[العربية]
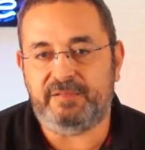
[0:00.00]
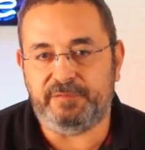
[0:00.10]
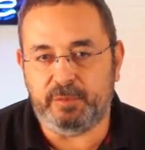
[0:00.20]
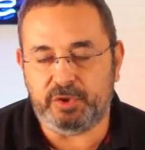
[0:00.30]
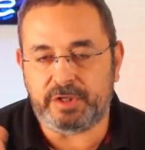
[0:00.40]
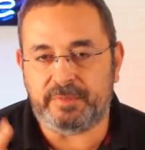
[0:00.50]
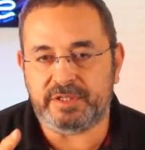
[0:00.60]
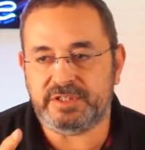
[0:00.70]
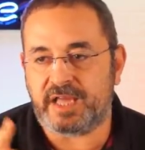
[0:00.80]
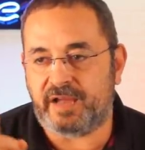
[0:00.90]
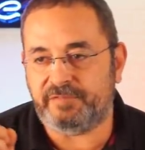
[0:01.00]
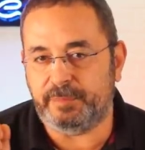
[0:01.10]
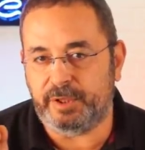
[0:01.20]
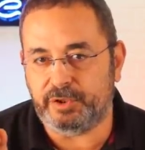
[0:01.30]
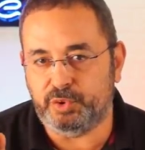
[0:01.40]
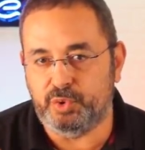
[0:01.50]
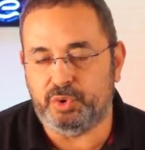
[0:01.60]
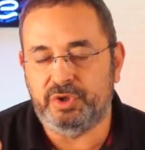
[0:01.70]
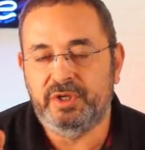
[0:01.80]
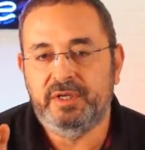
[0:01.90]
في المؤتمر الصحفي
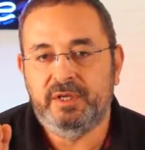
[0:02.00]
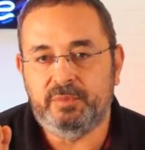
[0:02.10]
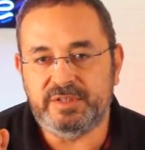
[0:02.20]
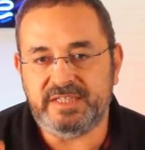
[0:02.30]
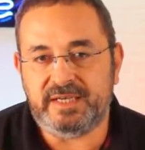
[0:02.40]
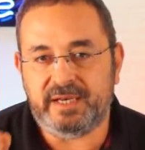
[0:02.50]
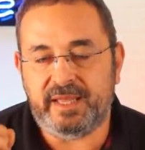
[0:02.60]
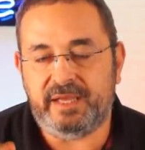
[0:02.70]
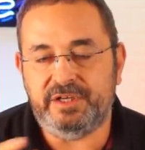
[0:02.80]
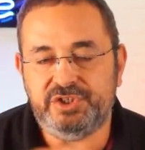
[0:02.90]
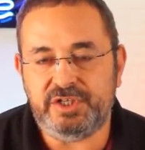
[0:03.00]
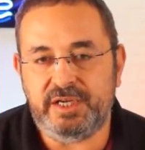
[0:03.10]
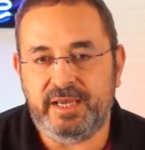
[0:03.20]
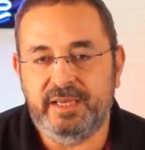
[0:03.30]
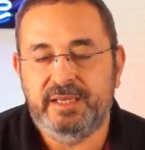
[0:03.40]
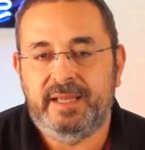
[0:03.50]
بحضور وزير الخارجية